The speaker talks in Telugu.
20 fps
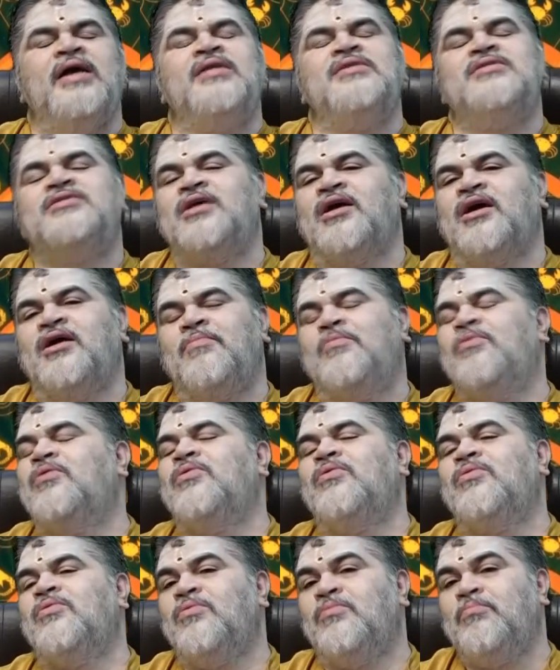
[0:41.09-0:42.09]

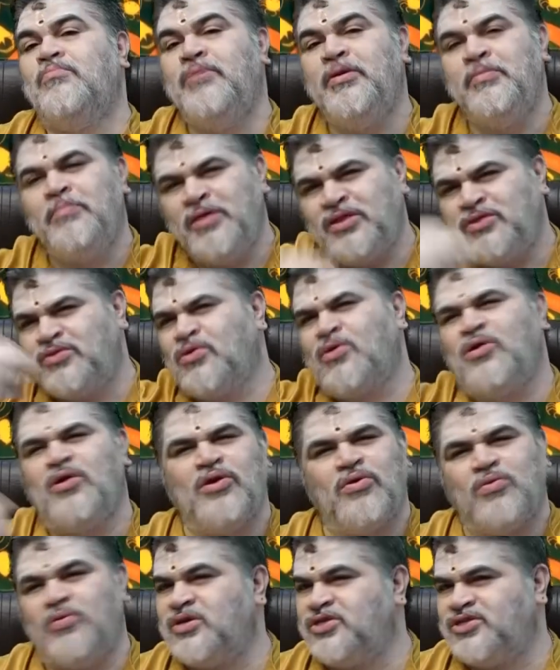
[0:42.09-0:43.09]
ఇన్స్టాగ్రామ్లోను మీ
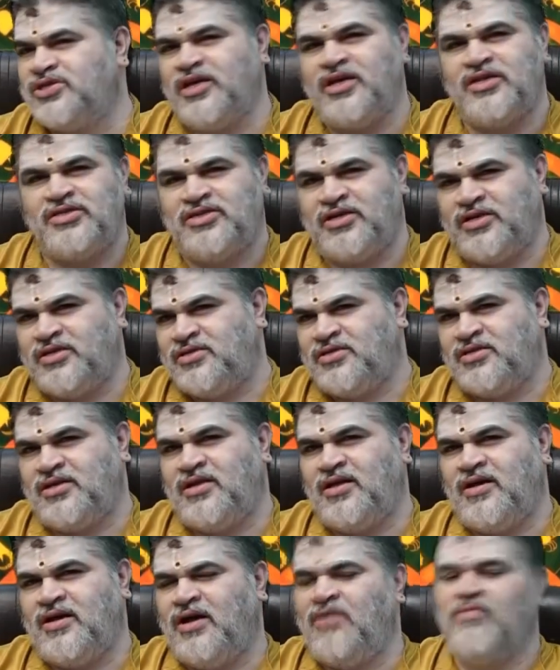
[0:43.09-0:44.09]
మిత్రులకు కూడా షేర్ చేయొచ్చు
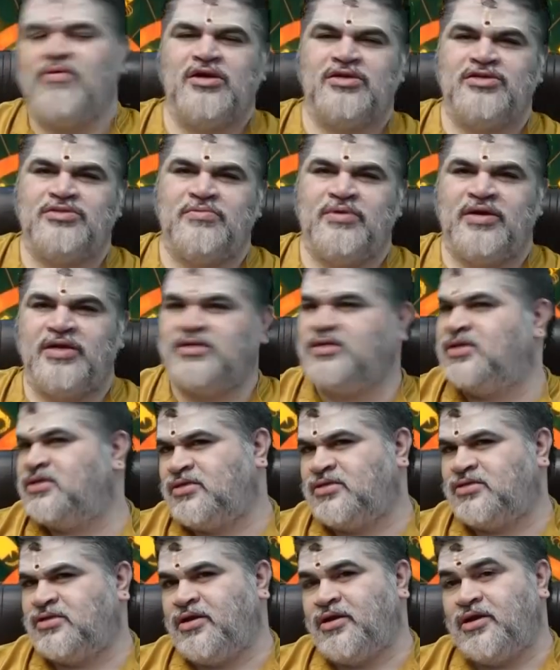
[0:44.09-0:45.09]
కదా అవకాశం ఉంటే
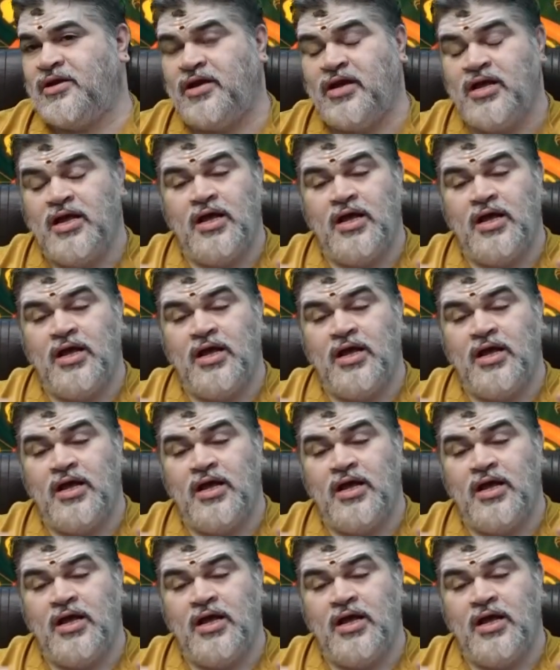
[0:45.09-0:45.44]
చేసేసేయండి